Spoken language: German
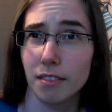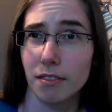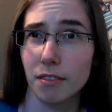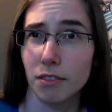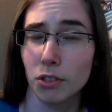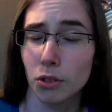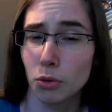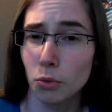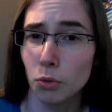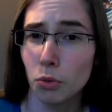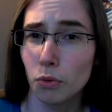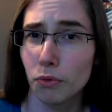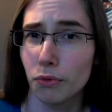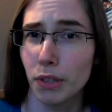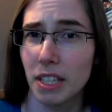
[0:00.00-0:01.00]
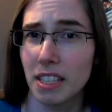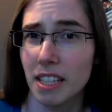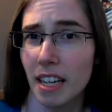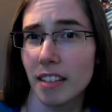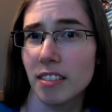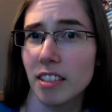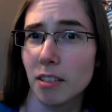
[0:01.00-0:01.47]
zu
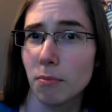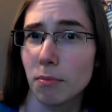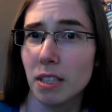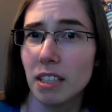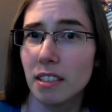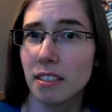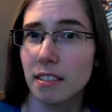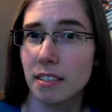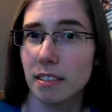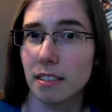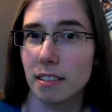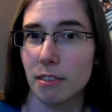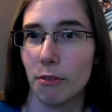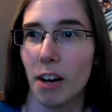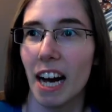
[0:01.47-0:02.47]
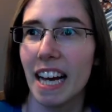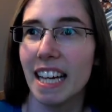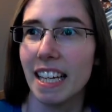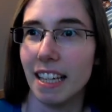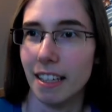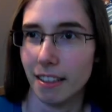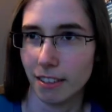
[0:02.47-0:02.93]
Fantastic Beasts
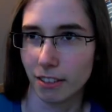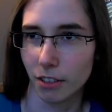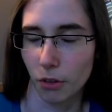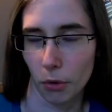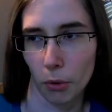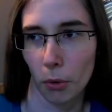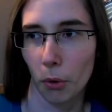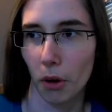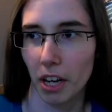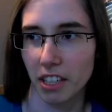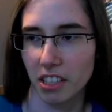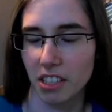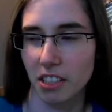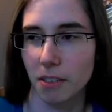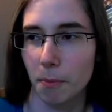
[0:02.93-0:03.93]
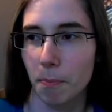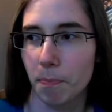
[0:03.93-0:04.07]
2 gehört.